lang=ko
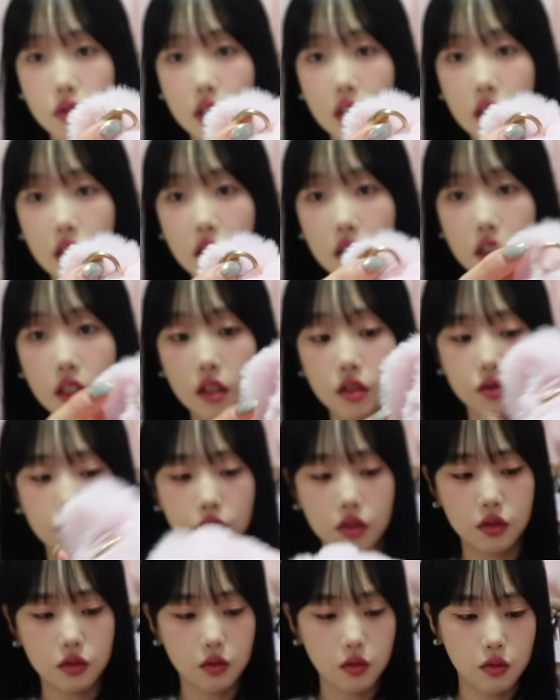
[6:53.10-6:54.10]
키링 달 수
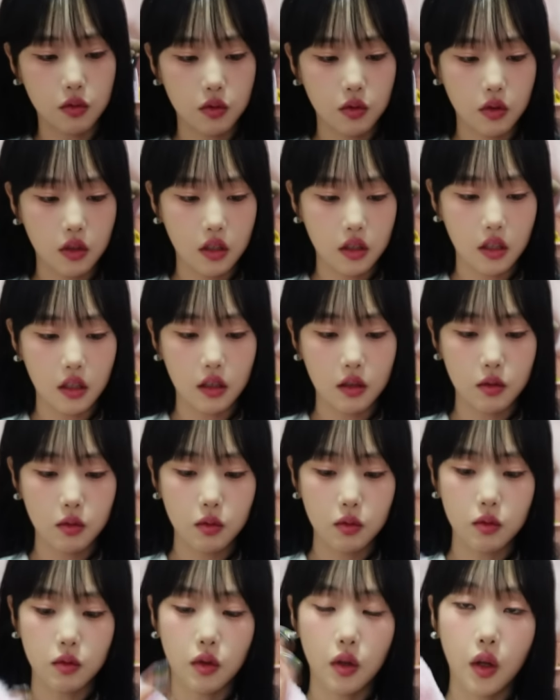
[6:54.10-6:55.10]
있도록 이렇게 돼
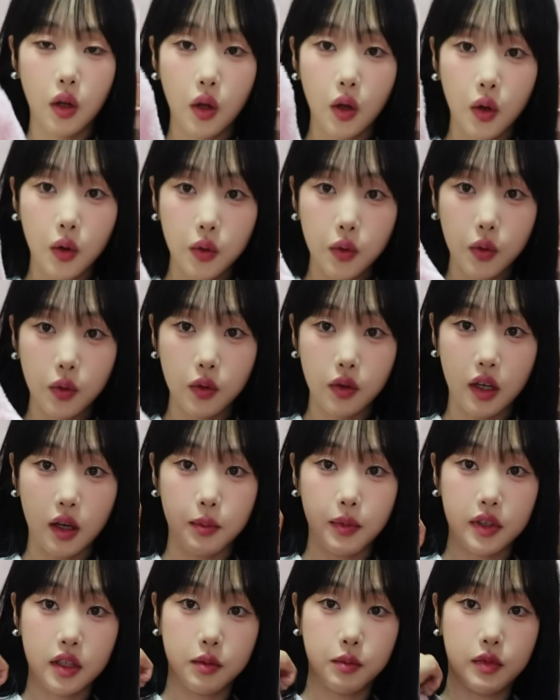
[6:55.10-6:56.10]
있고 이런
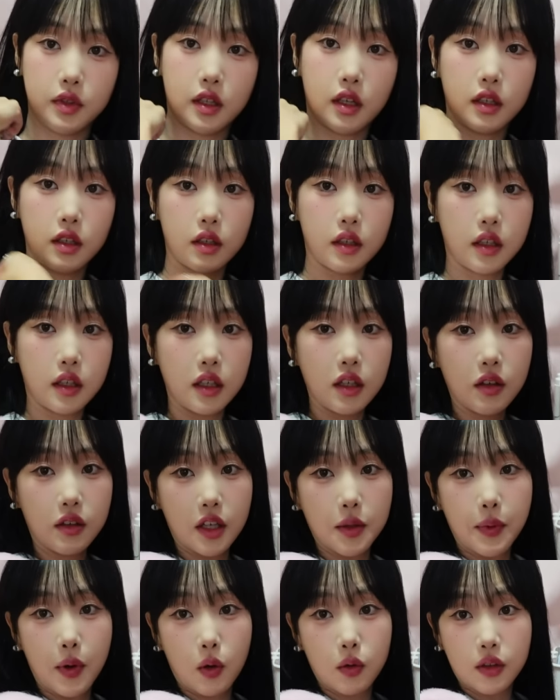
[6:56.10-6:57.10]
가방입니다. 이렇게,
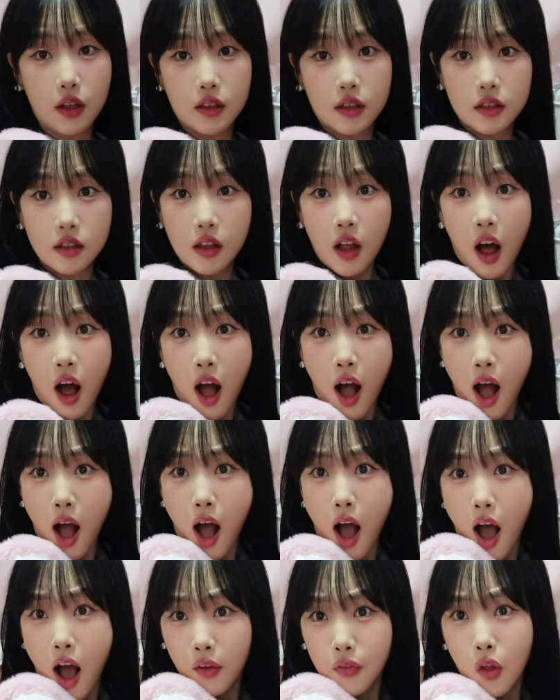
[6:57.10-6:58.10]
이렇게 메고 다니는
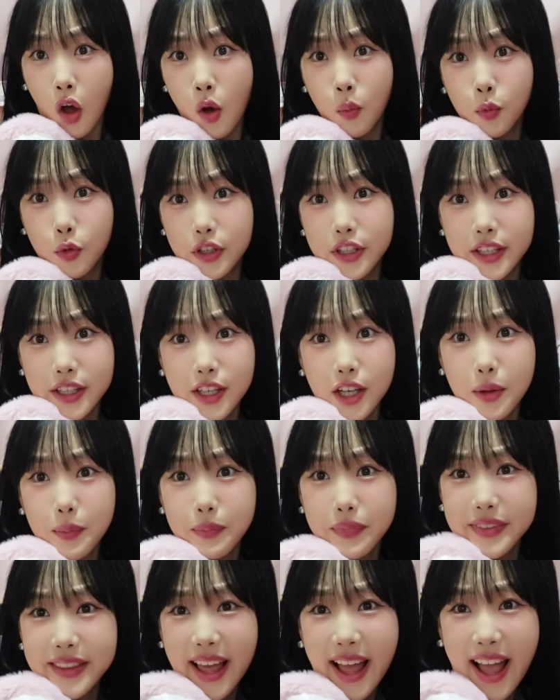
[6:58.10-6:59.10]
너무
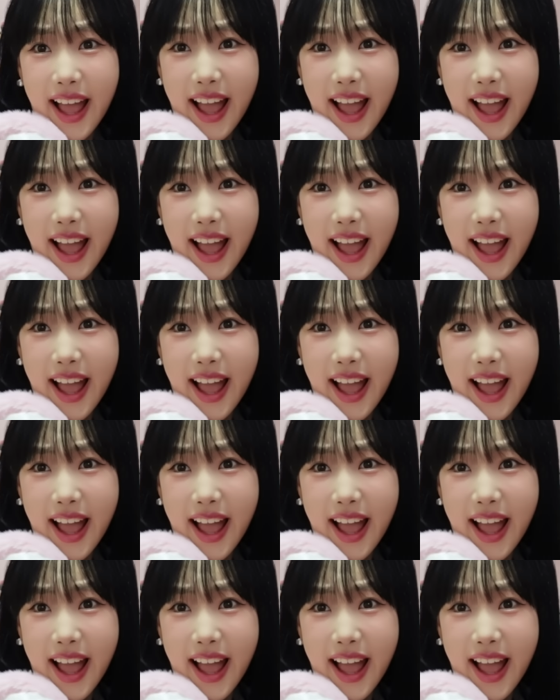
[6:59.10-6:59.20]
귀엽다.